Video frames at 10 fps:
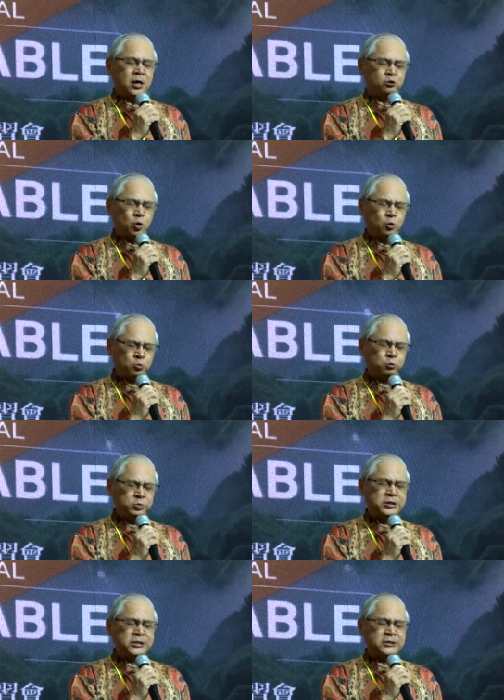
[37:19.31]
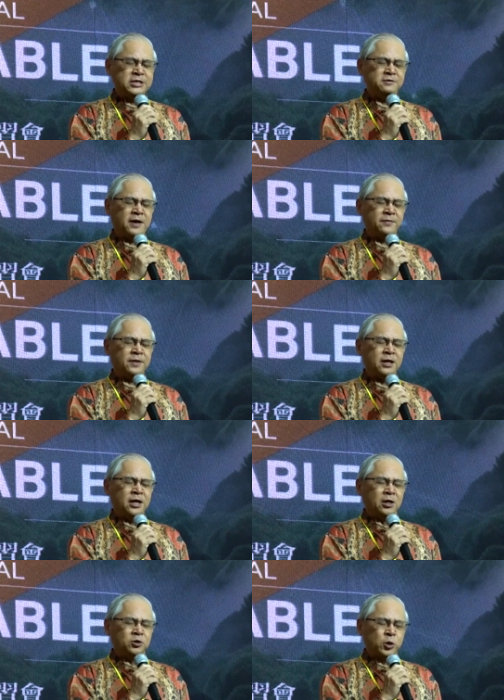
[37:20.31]
走出这个地方，
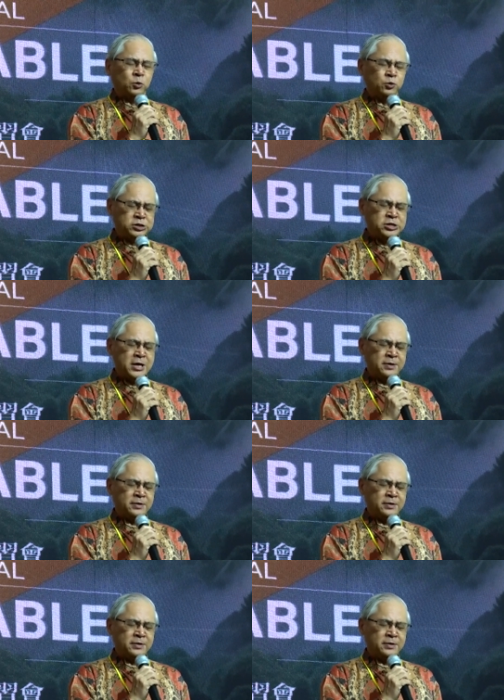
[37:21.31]
走向